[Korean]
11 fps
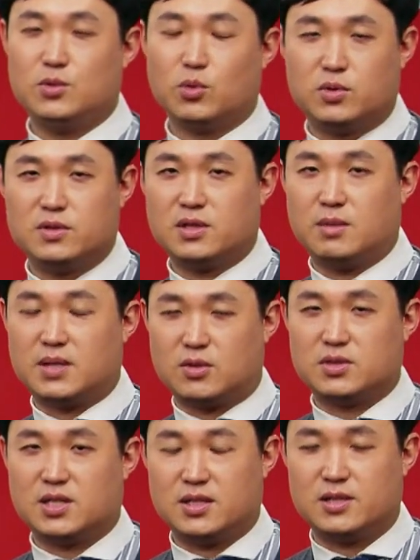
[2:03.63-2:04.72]
요트들이 막
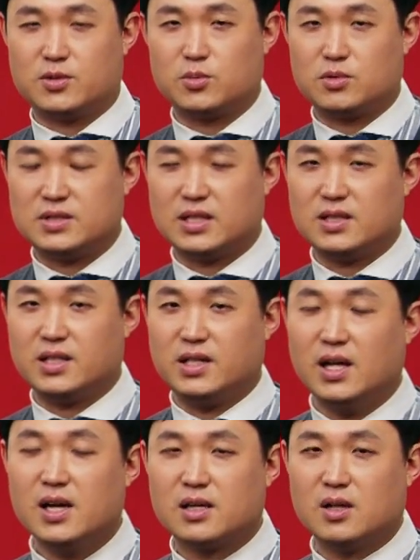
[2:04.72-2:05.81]
정착될 정도로 상당히
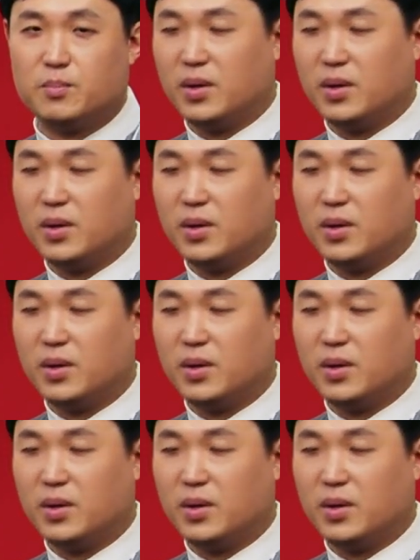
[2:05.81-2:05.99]
그런